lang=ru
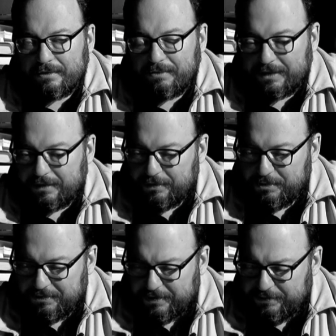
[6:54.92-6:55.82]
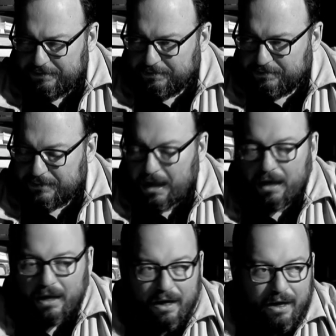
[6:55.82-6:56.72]
Дмитрий Анатольевич Медведев,
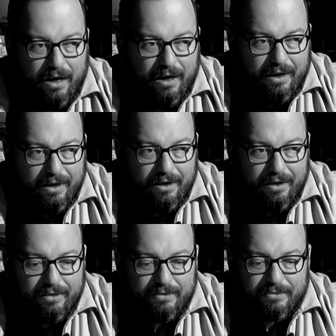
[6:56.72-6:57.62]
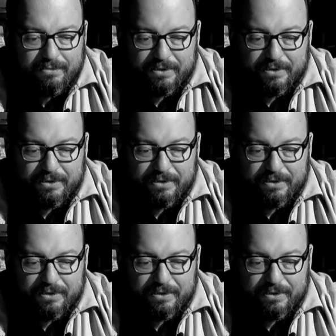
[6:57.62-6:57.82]
а,